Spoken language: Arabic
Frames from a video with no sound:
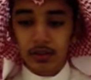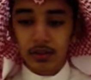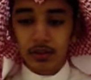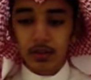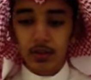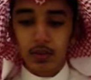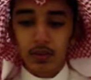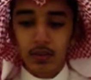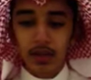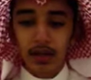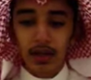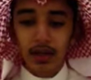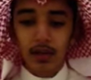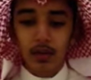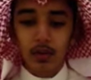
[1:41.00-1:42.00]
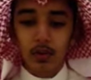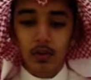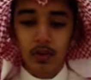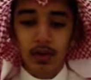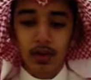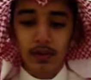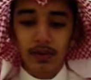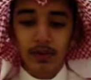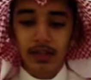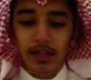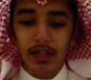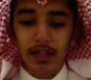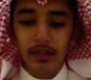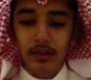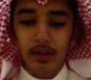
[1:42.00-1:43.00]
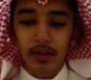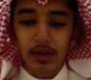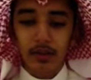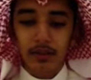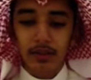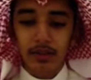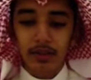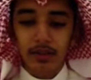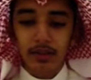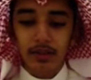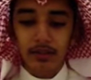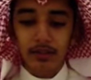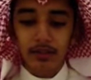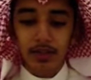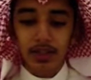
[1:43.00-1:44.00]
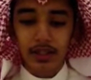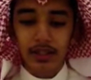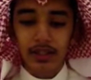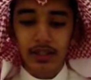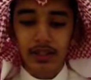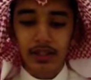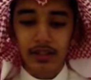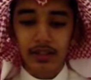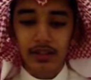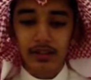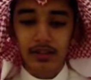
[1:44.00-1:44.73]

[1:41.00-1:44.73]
وكلها وكل هذه الأنواع من المدخنين